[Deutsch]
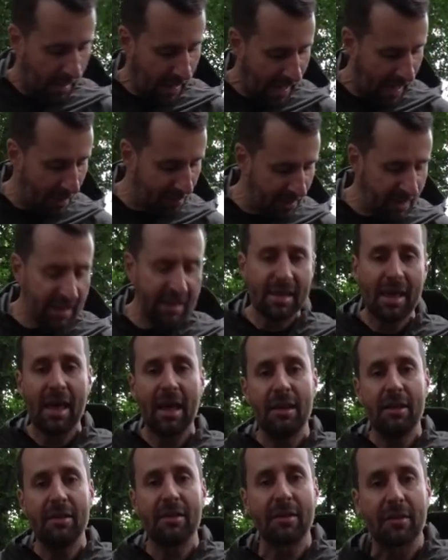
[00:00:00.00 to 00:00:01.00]
Habe ich
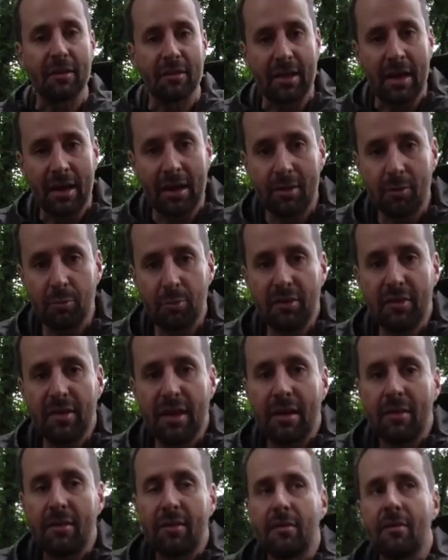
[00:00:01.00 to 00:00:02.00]
ehrlich gesagt bis
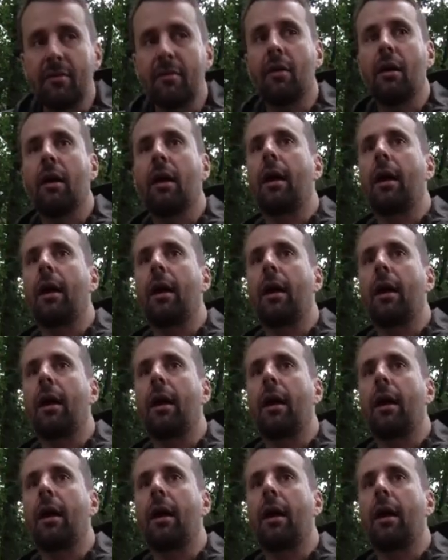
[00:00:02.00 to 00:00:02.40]
jetzt